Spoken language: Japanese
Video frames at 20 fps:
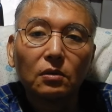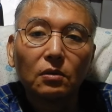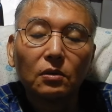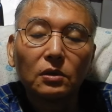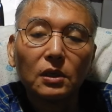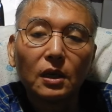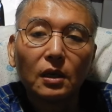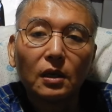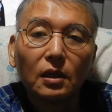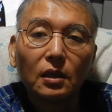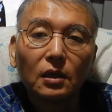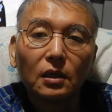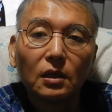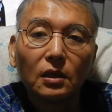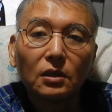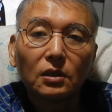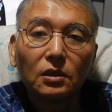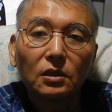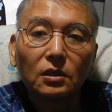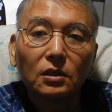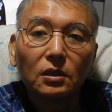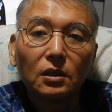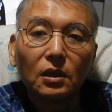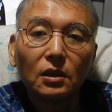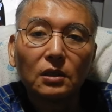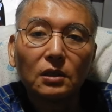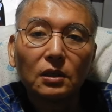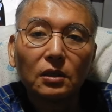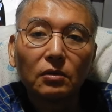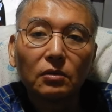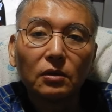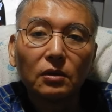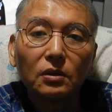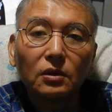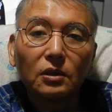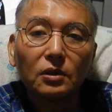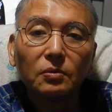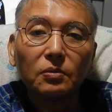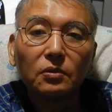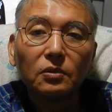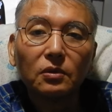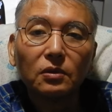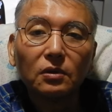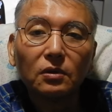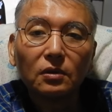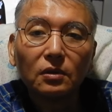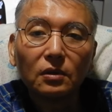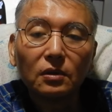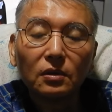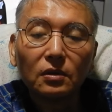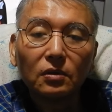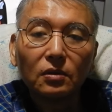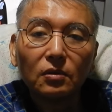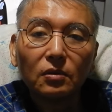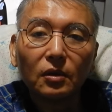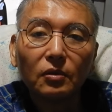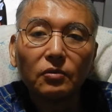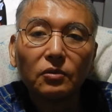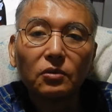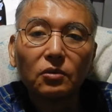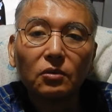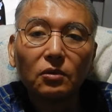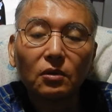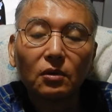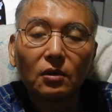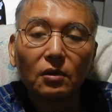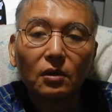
抑えられや試験しなくて自分っていうのは嘘